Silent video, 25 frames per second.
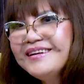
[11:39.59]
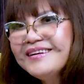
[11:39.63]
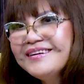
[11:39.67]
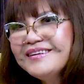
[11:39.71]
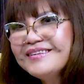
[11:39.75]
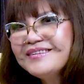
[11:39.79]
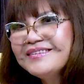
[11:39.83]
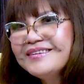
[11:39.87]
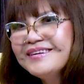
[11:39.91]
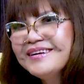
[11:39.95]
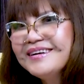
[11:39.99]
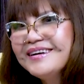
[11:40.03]
đó
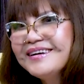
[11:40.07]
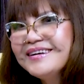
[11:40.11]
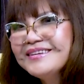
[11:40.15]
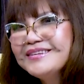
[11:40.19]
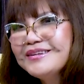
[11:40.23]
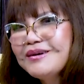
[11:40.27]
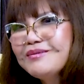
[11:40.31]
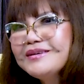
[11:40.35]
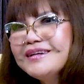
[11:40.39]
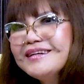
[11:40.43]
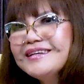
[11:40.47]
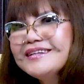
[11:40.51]

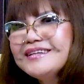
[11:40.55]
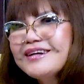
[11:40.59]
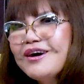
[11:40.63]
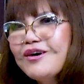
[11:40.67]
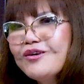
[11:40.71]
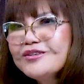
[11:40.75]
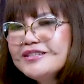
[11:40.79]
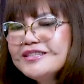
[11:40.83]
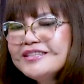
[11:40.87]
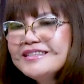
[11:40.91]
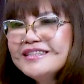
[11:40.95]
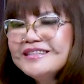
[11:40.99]
giống như
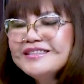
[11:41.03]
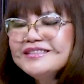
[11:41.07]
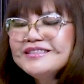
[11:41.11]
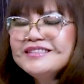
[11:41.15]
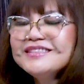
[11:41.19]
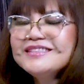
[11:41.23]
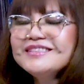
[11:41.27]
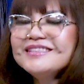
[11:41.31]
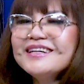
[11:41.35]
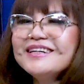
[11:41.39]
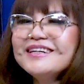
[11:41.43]
châu trước khi chương trình